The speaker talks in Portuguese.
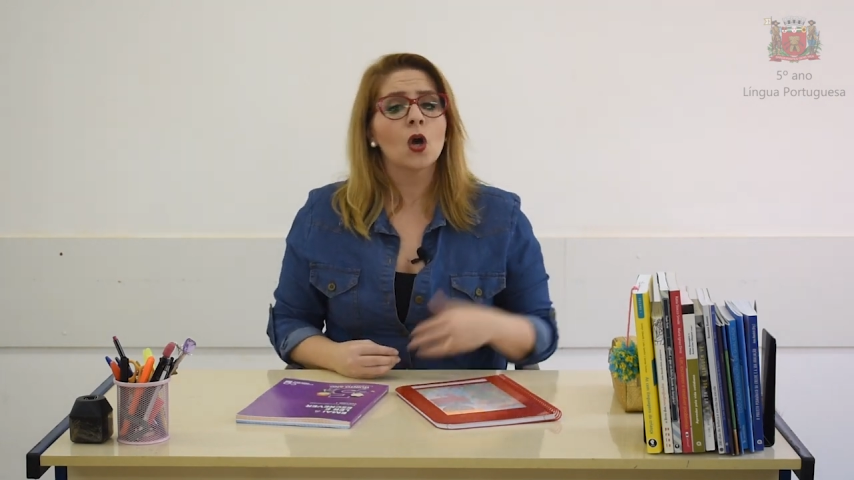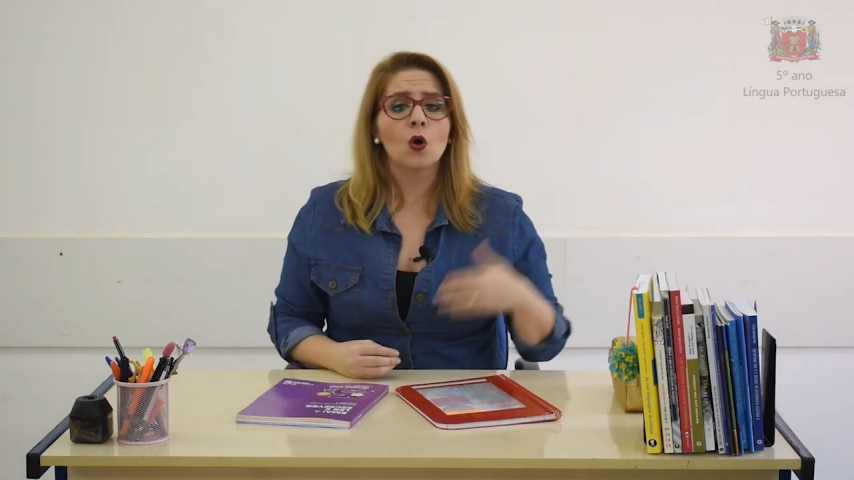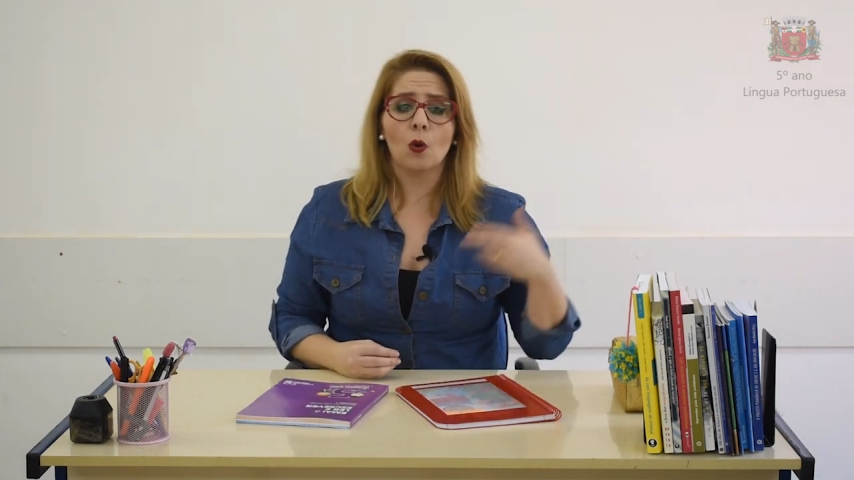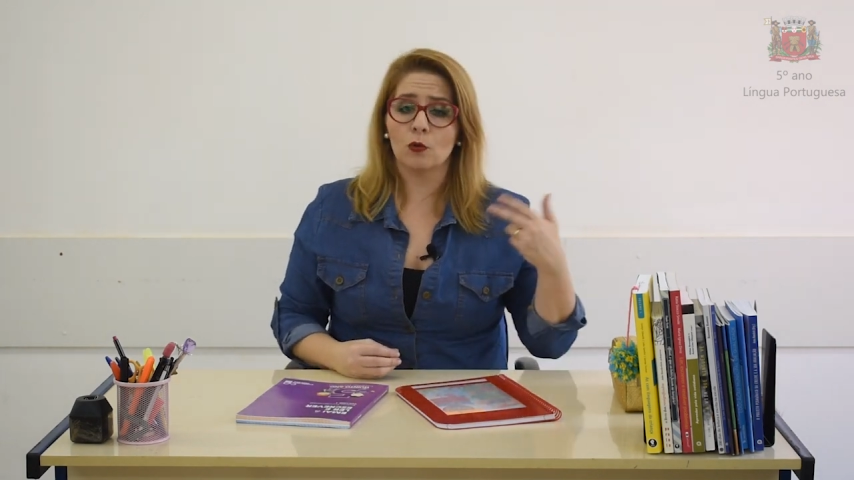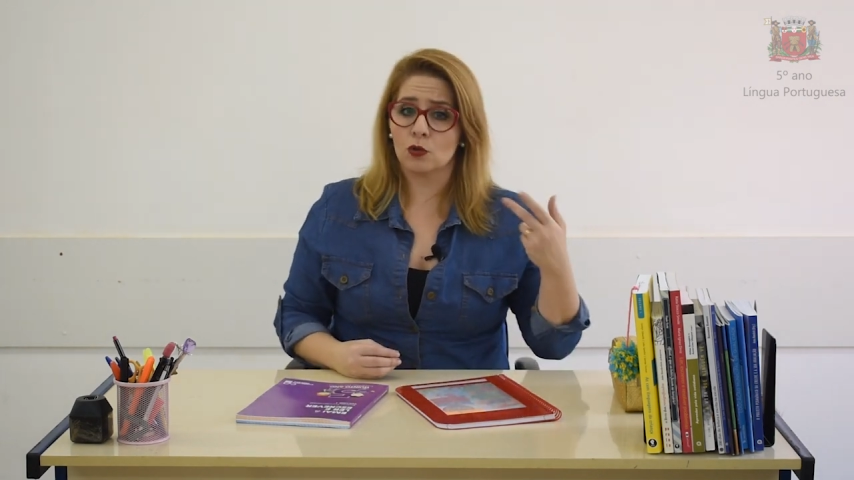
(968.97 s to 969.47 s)

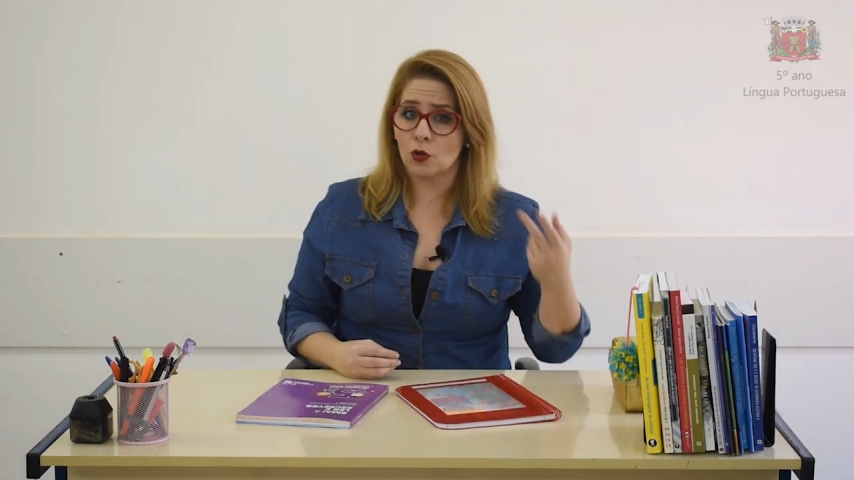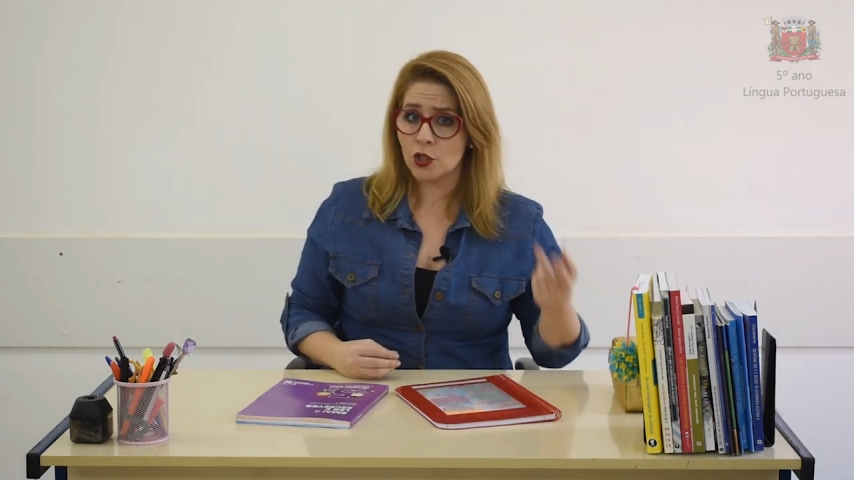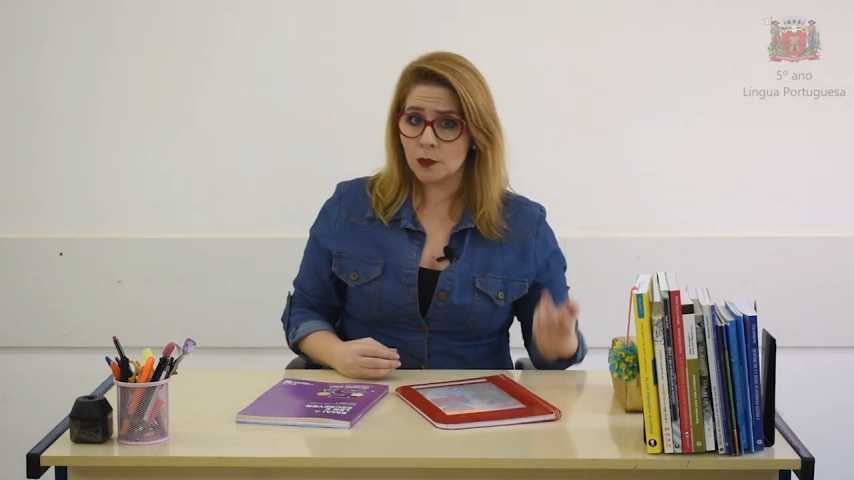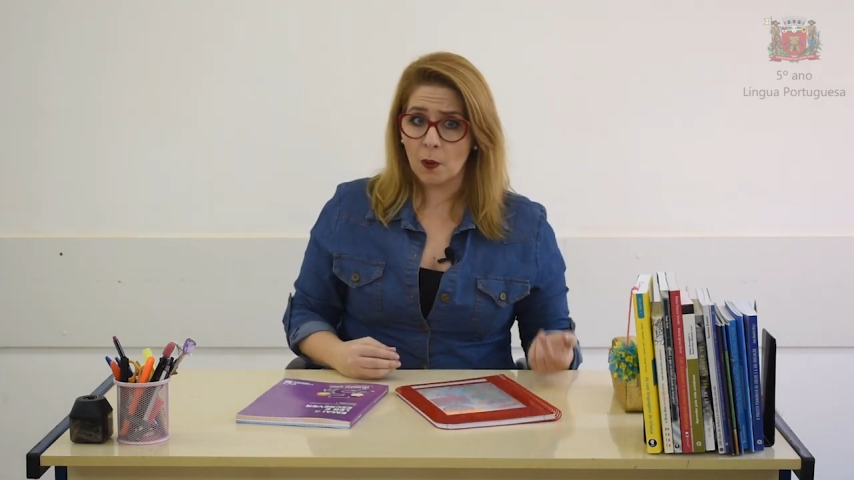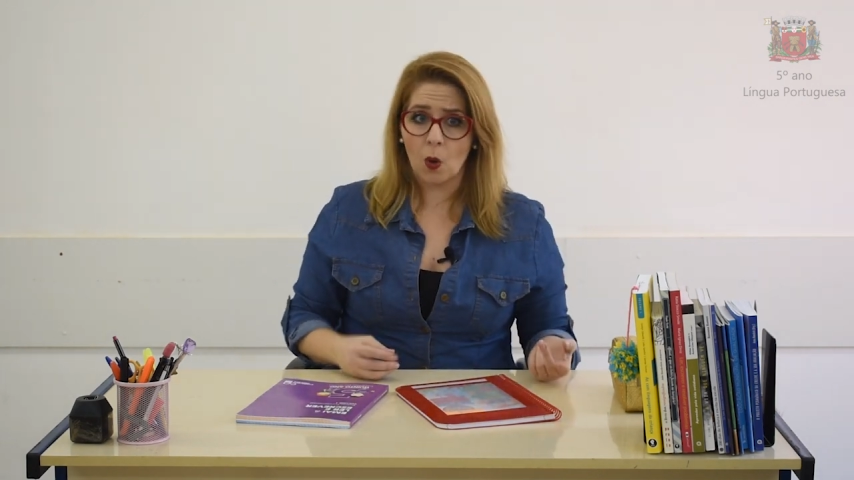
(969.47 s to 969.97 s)
como os
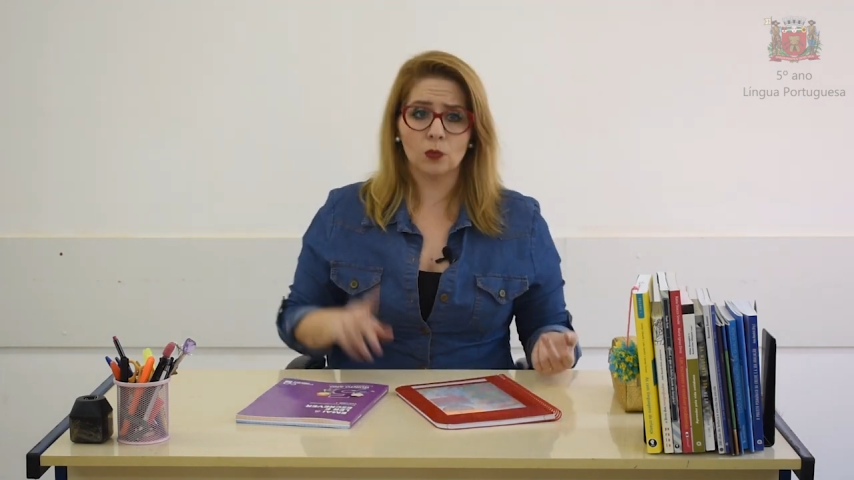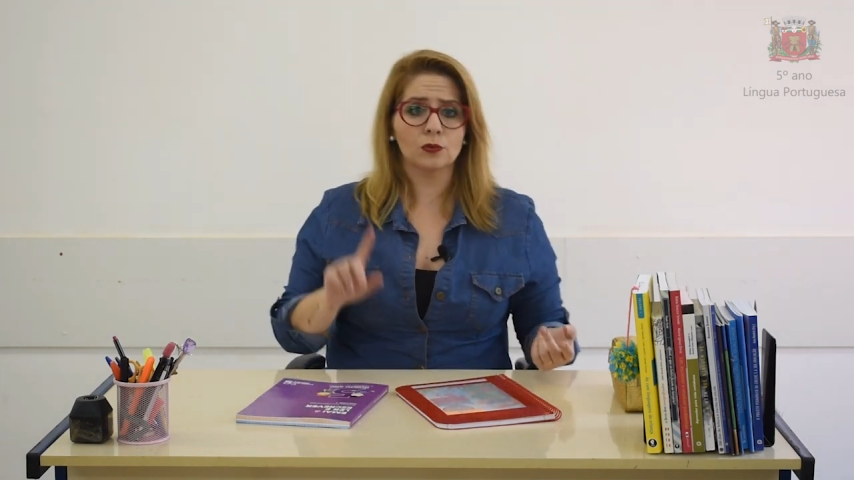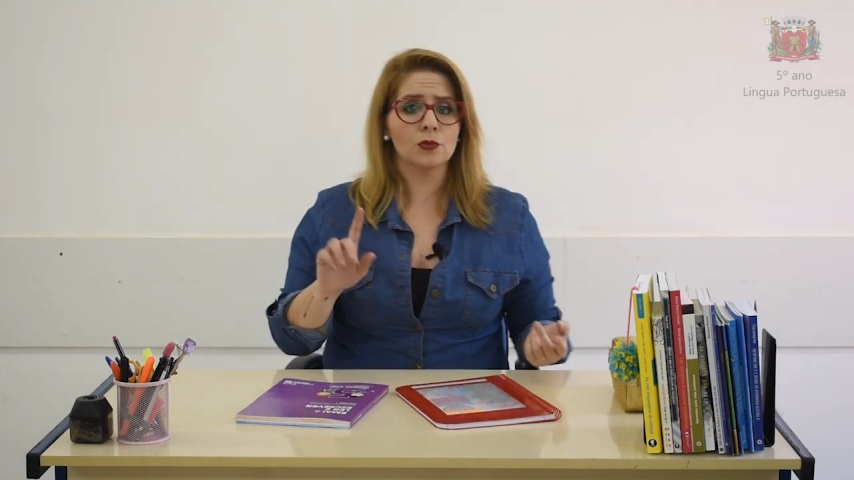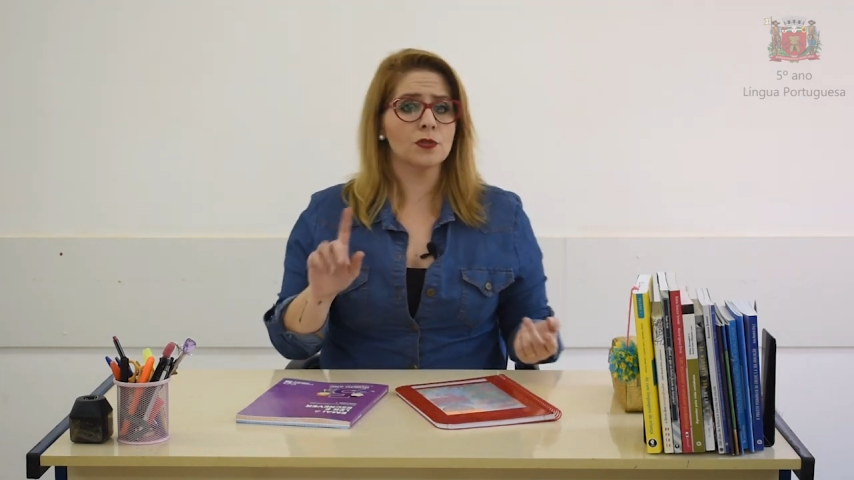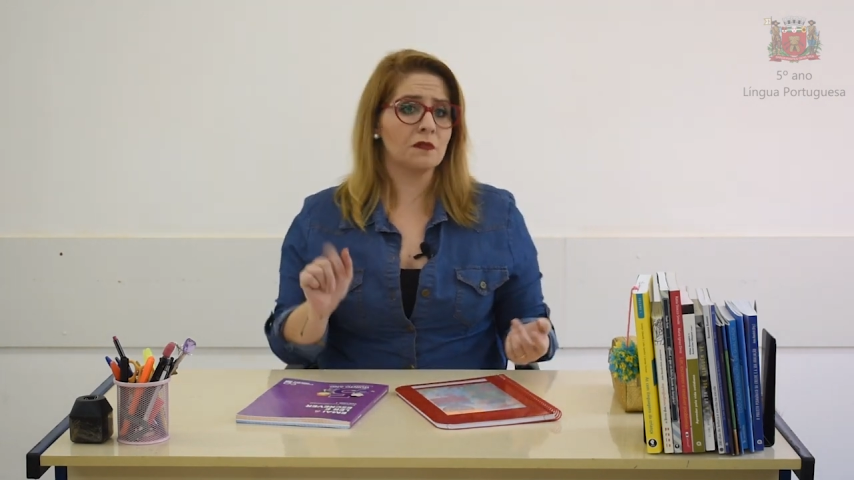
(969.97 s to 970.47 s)
dois
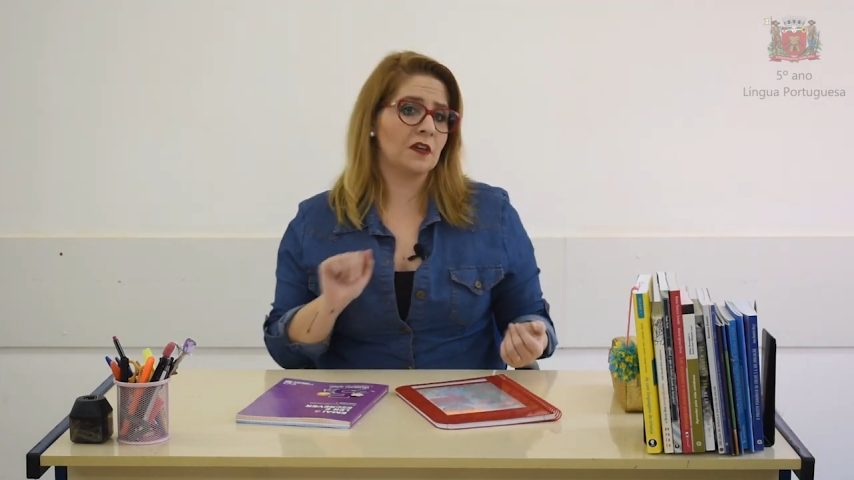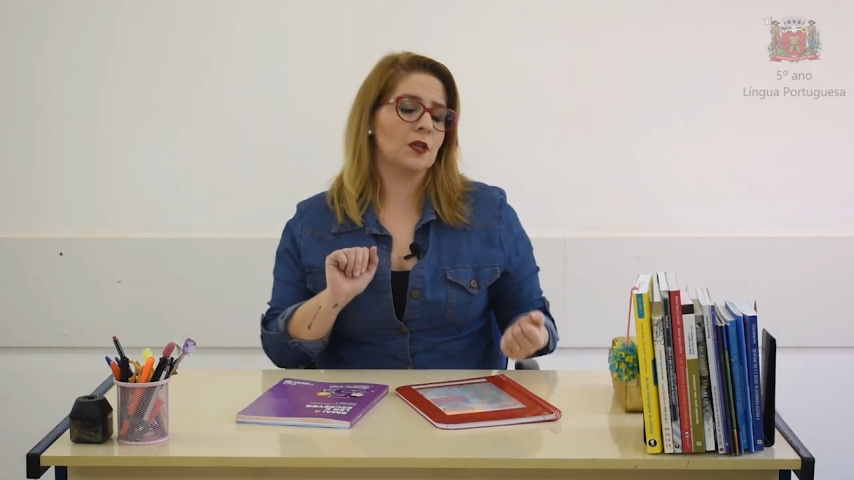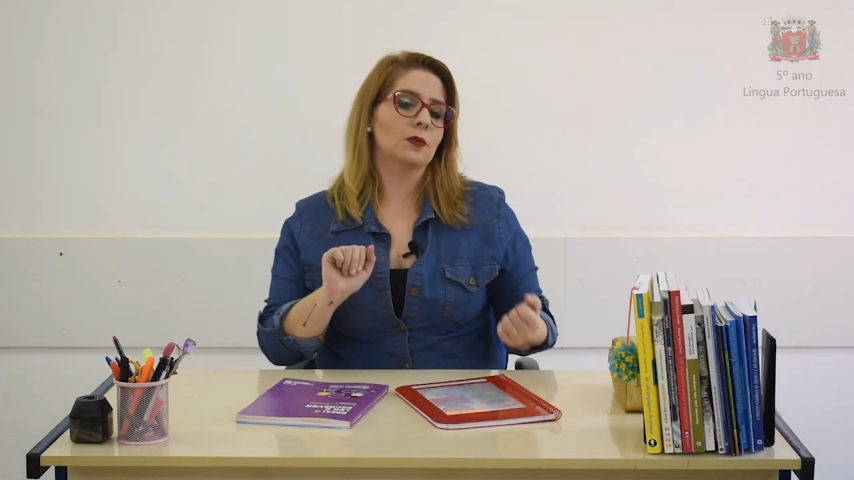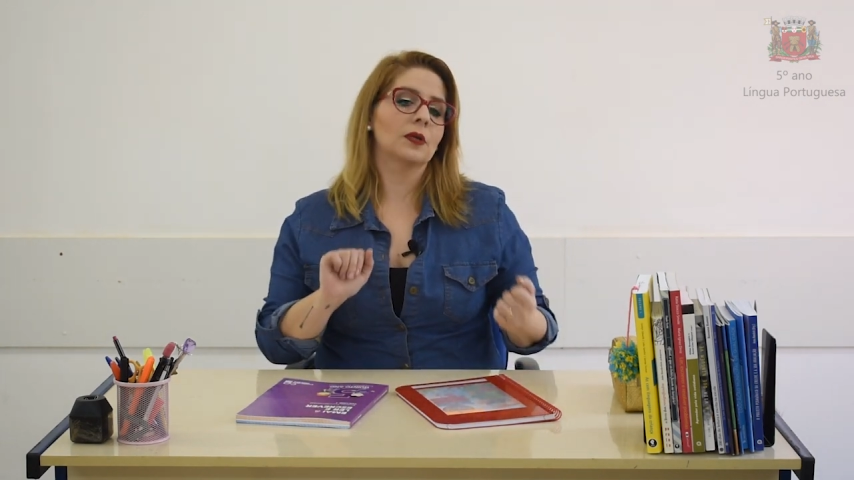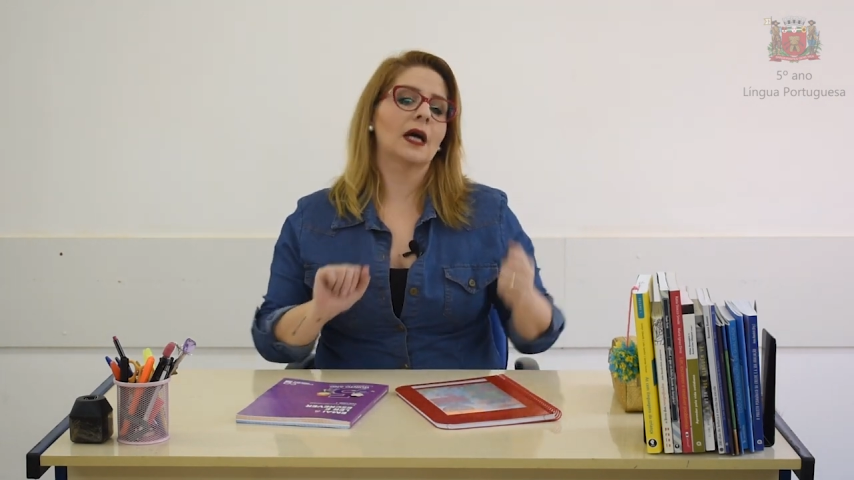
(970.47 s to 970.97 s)
pontos,
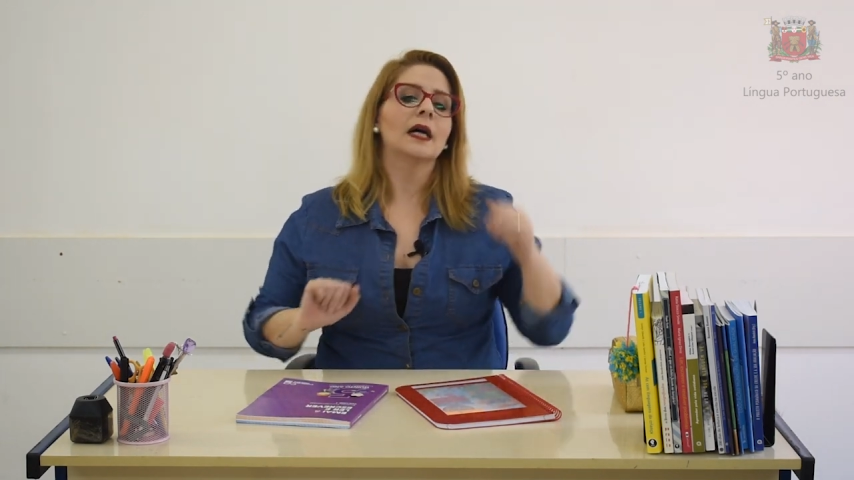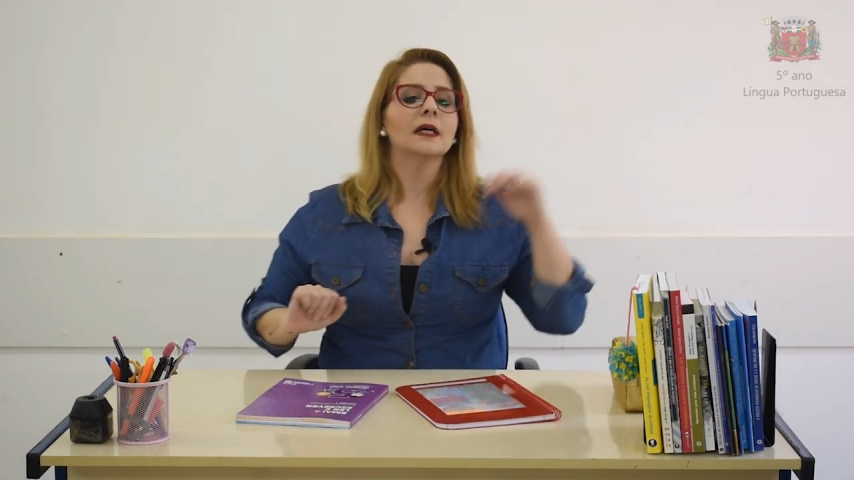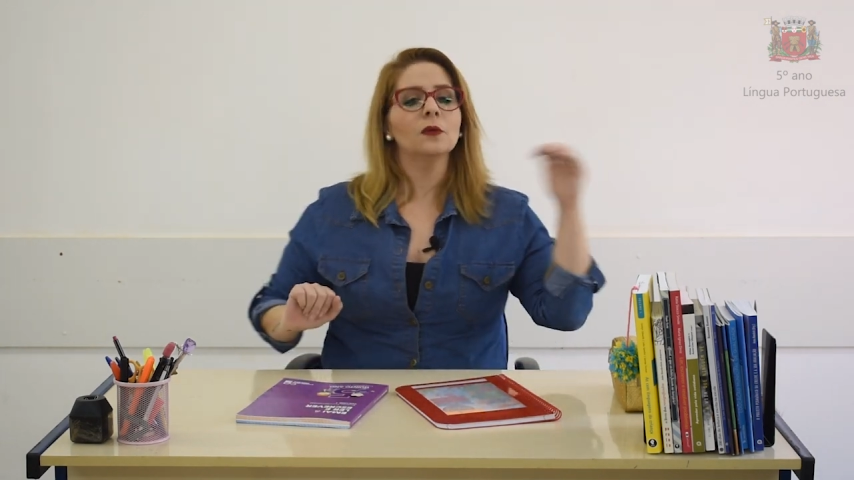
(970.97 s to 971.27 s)
vírgula,